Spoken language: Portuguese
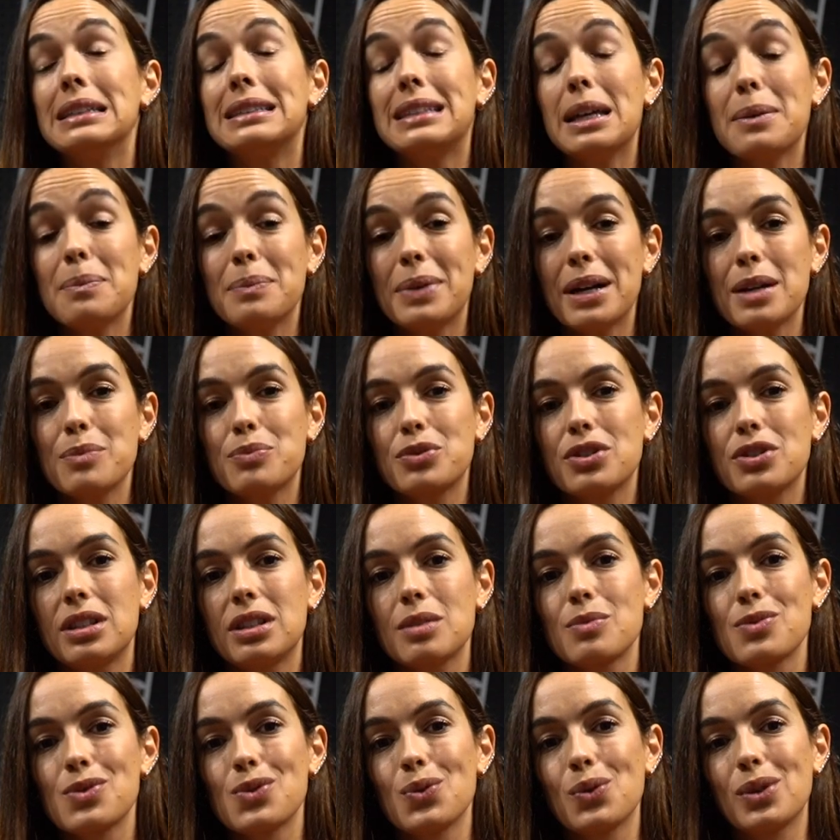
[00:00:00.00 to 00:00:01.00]
também
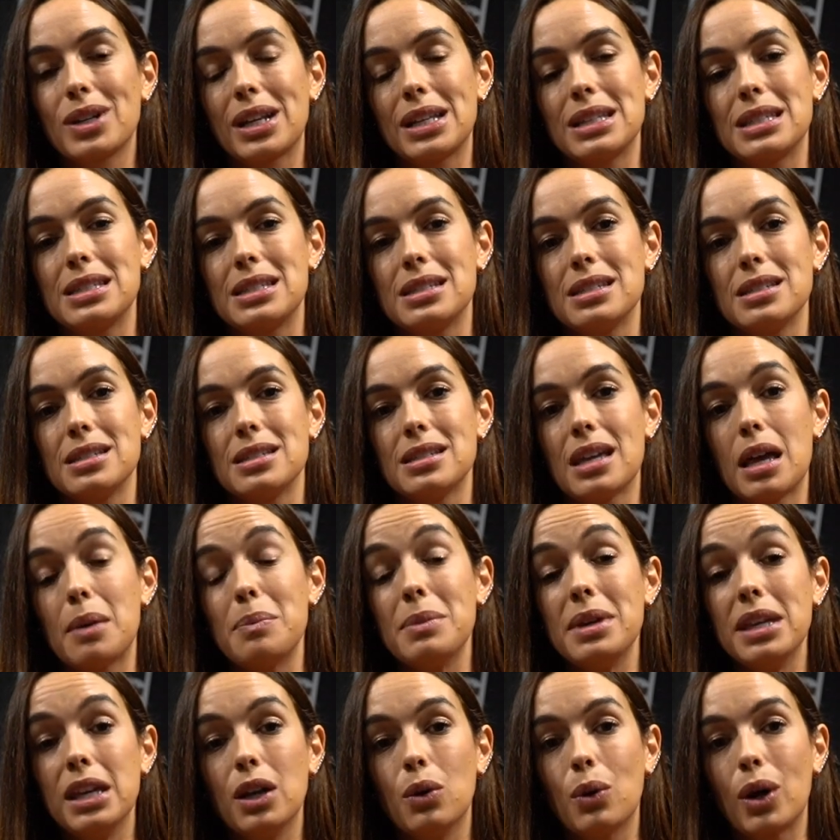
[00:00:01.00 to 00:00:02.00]
temos um grande
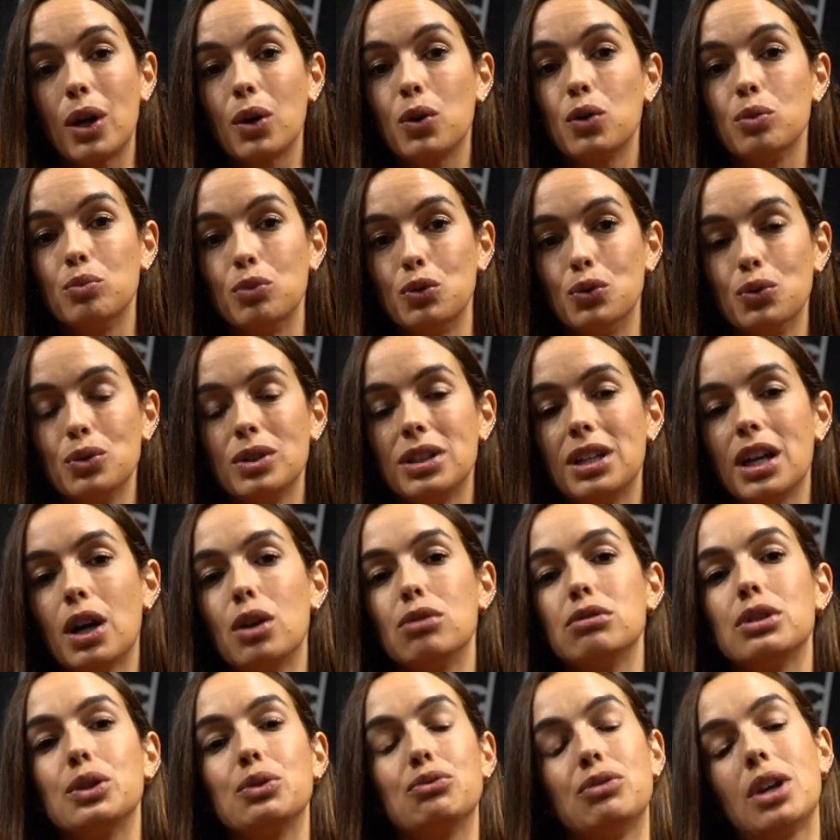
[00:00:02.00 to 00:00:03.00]
amigo em comum, que é
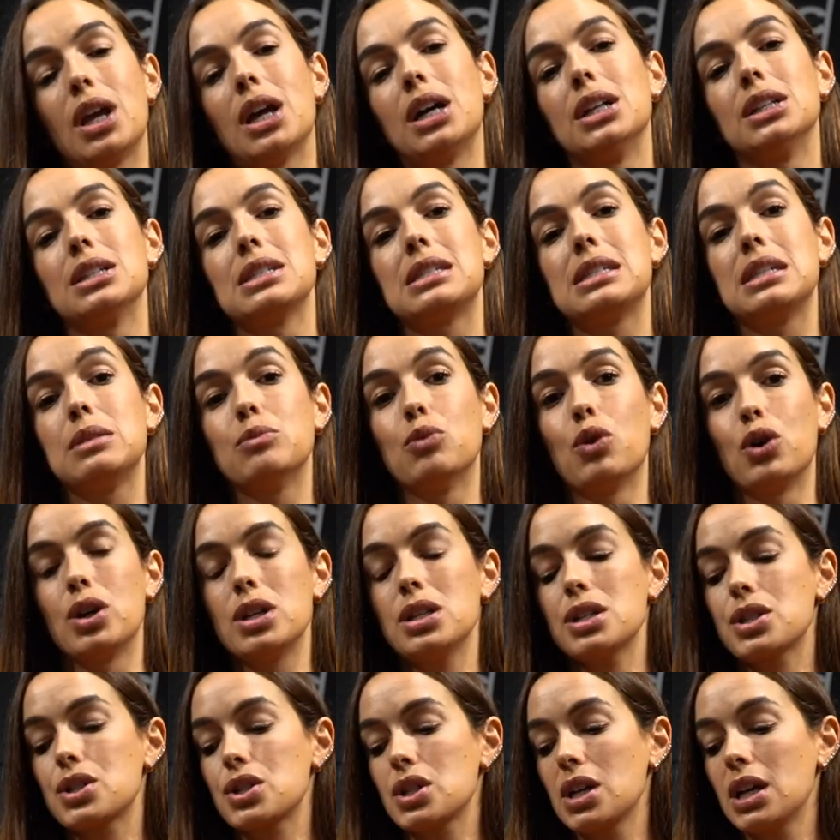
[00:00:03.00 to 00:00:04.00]
o Lionel
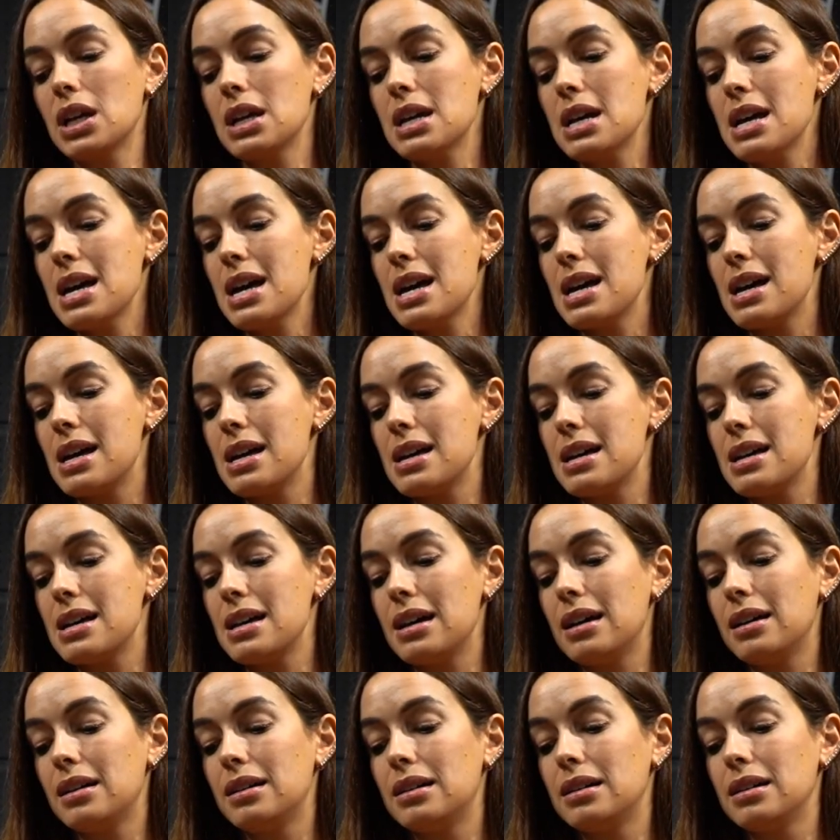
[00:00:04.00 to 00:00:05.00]
Simões,
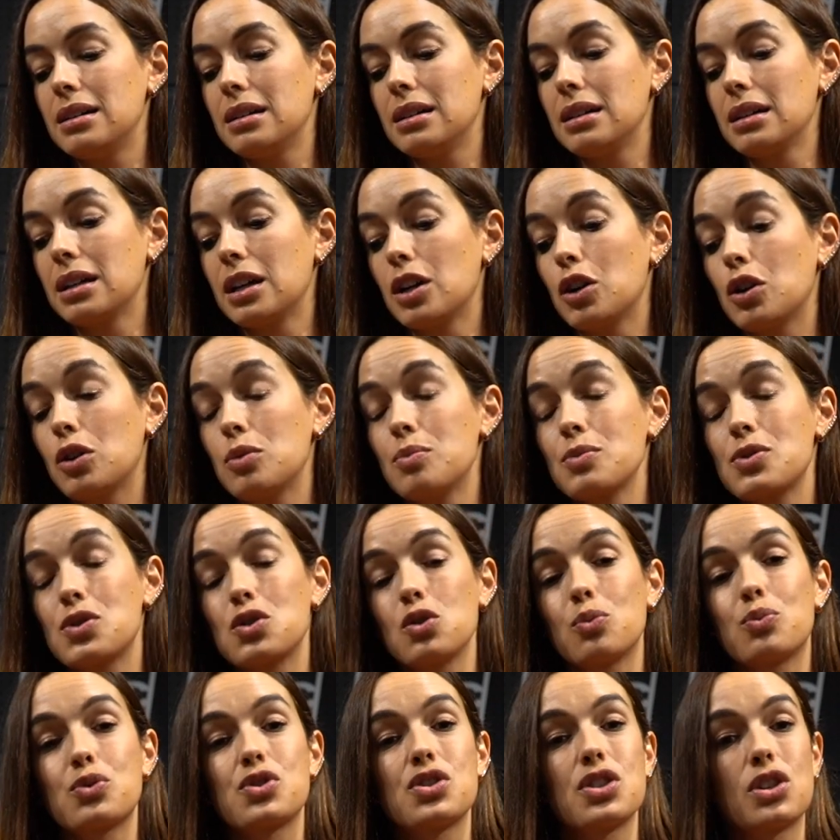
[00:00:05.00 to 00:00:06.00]
ah, que
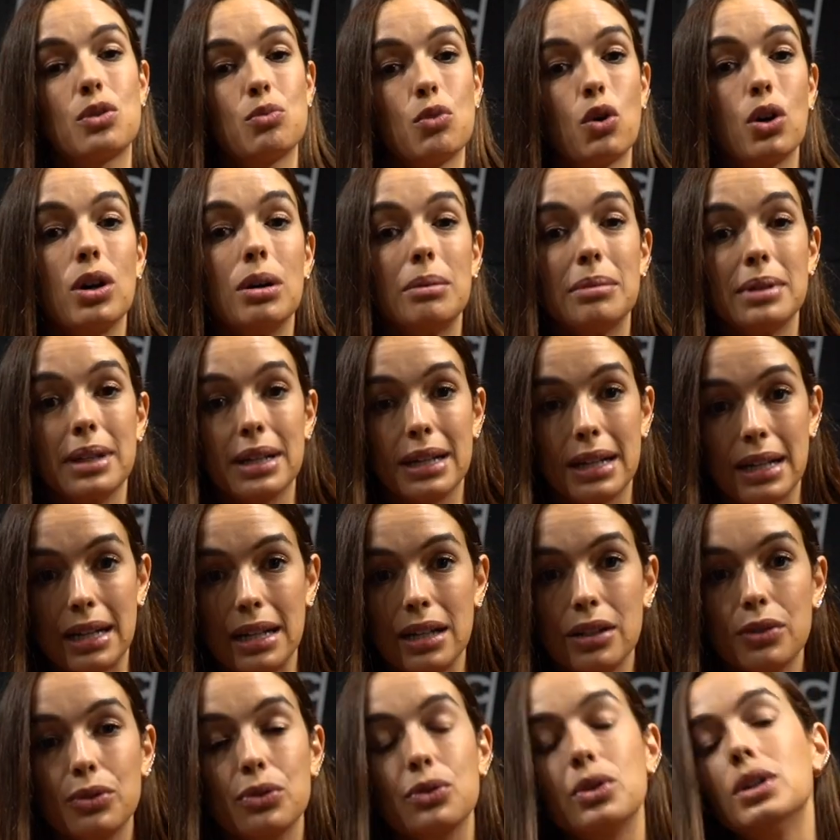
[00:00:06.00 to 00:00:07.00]
começou por ser o meu
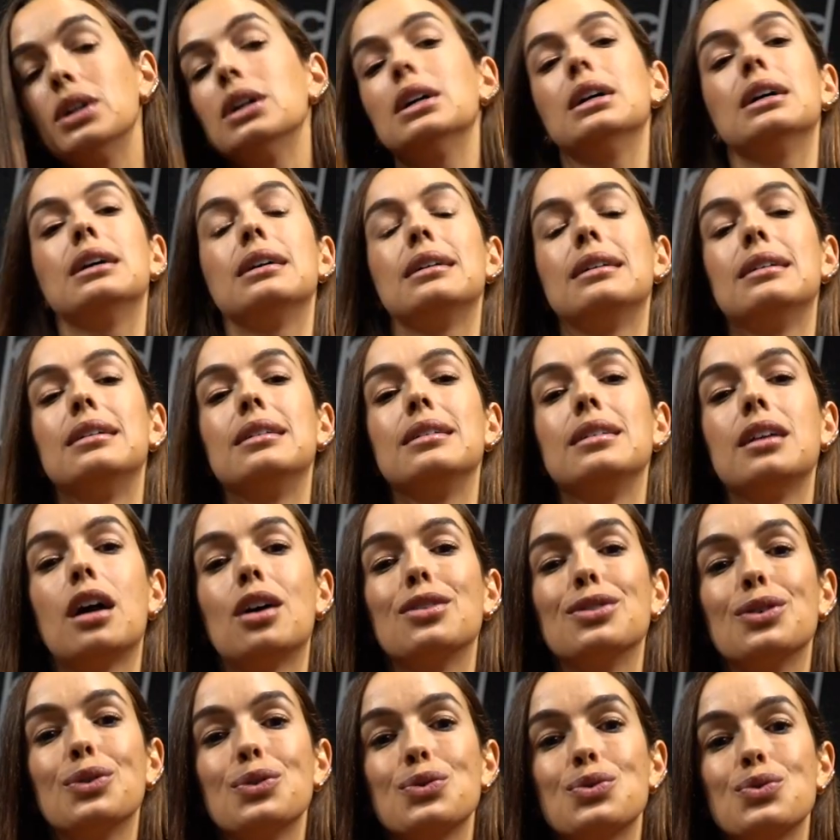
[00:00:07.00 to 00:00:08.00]
cabeleireiro e
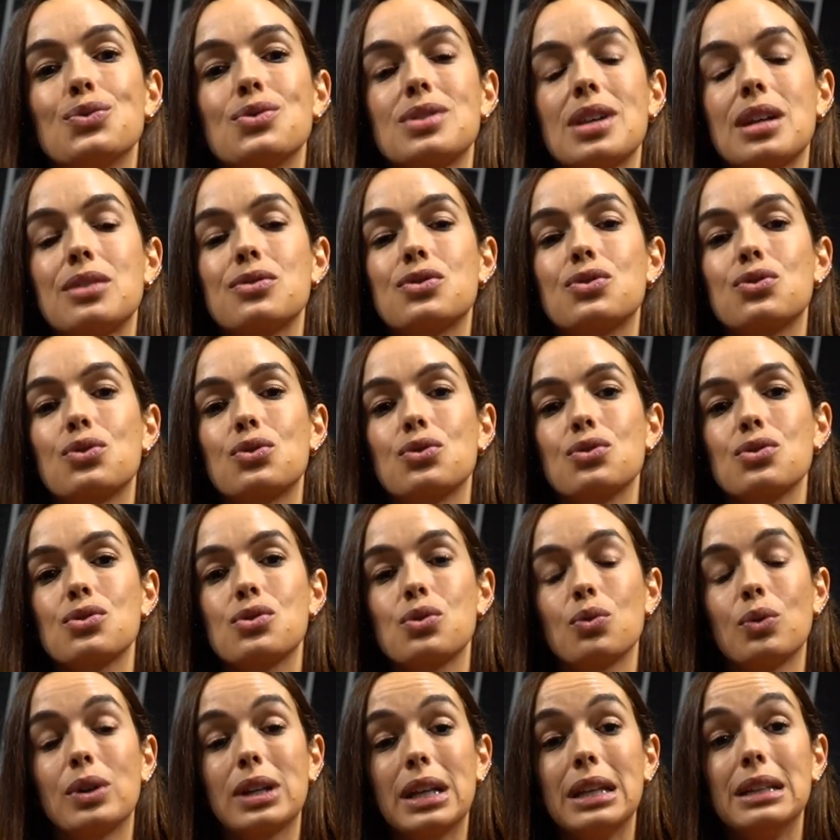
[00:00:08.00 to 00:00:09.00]
ao longo dos anos
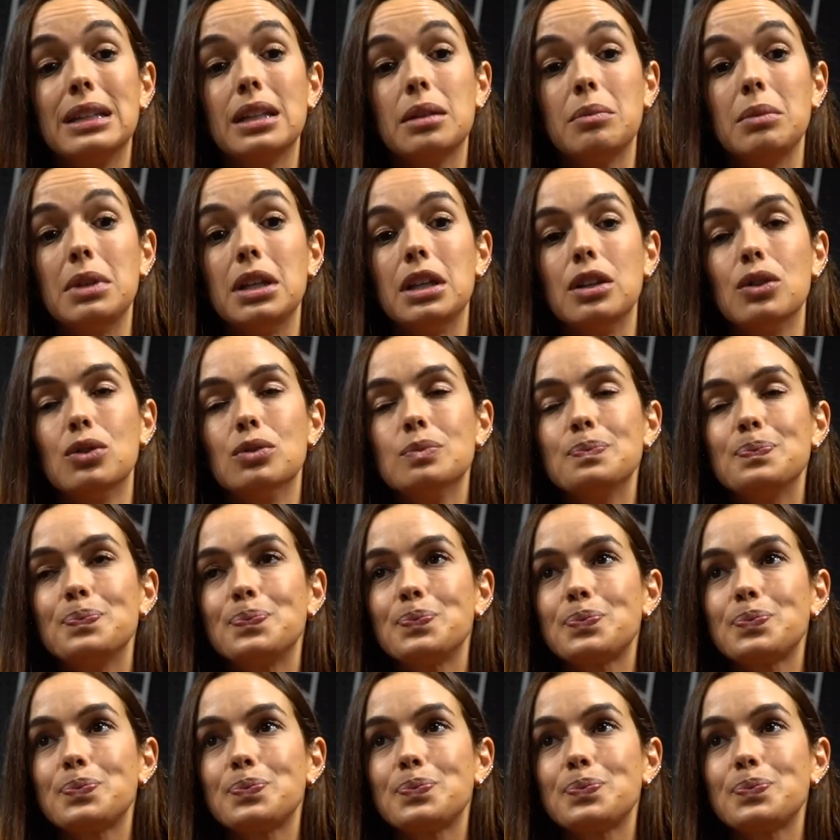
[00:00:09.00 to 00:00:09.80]
tornou-se um grande amigo,